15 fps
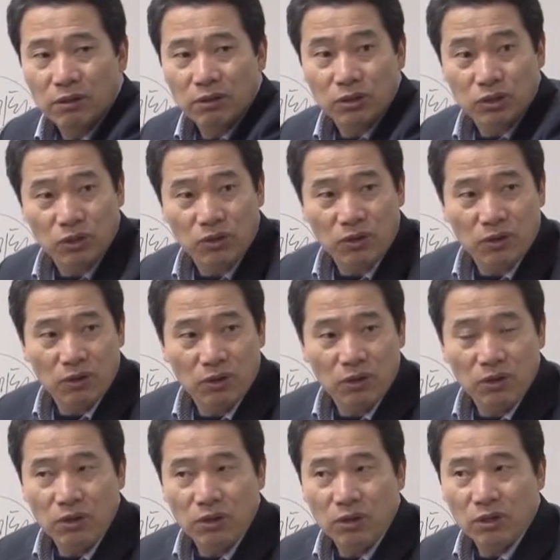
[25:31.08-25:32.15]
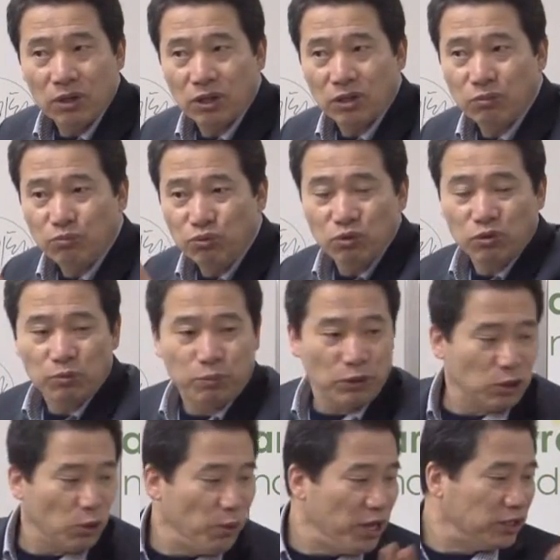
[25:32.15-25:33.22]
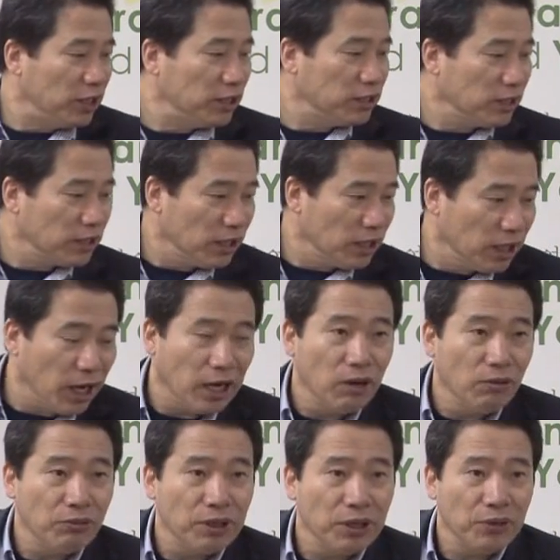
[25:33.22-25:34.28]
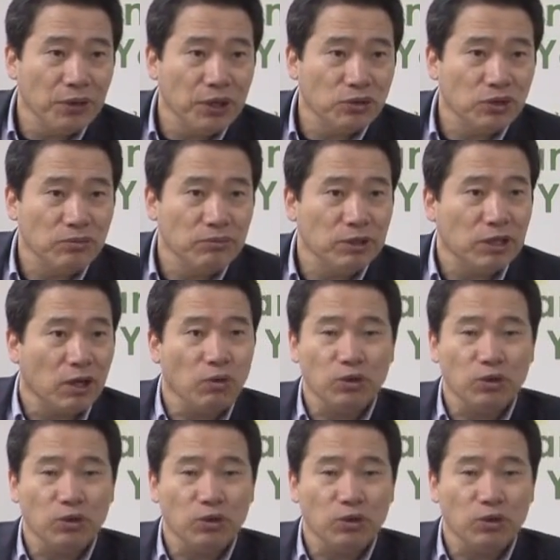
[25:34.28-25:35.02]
그죠? 그래서 문득병자왜 제사장이 가라고 그래요? 예수님이 딱